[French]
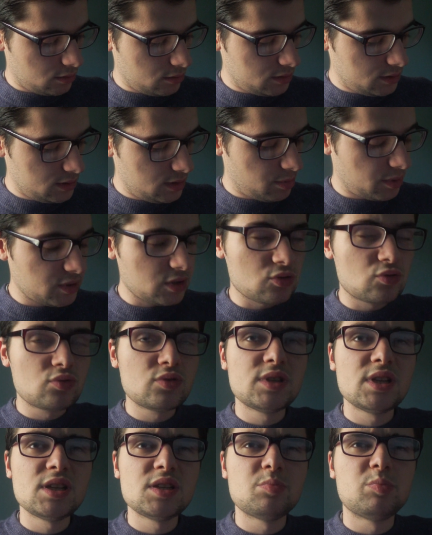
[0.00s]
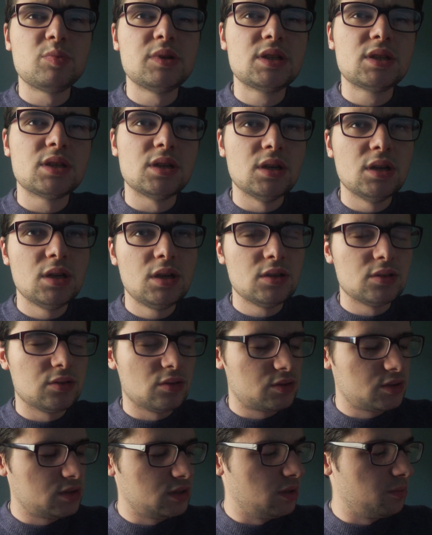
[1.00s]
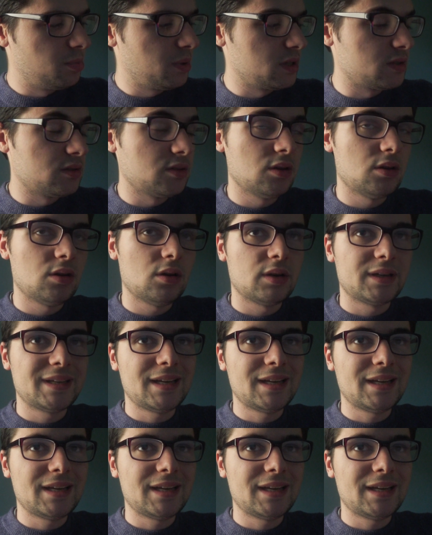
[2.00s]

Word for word: euh, antidépresseurs. Je vous ai expliqué les antidépresseurs.